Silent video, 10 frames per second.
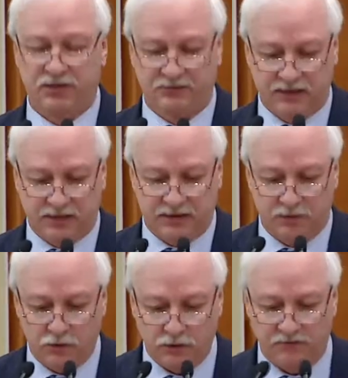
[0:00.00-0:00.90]
с 2019
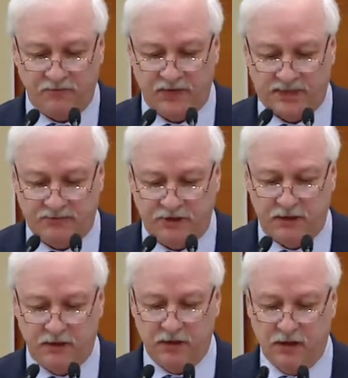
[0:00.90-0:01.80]
годом в Москве
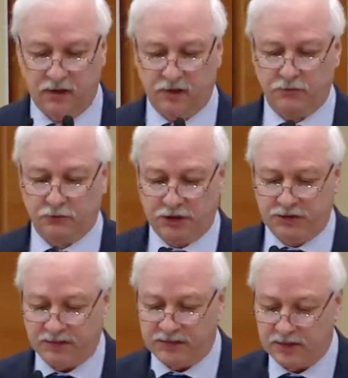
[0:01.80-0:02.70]
в
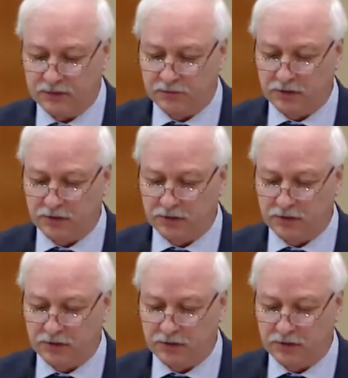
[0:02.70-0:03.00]
2020